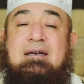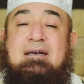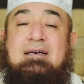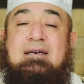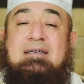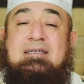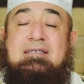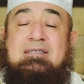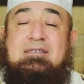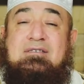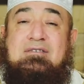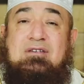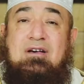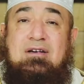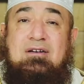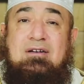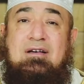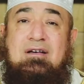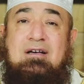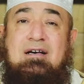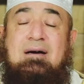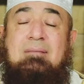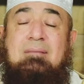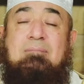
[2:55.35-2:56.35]

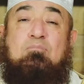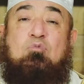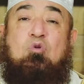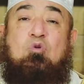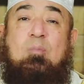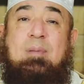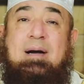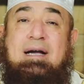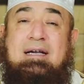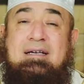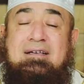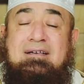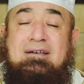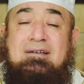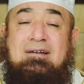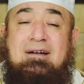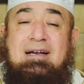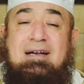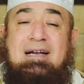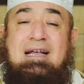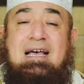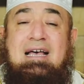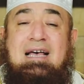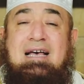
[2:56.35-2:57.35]
للصلاة
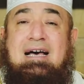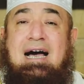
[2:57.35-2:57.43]
مبكرا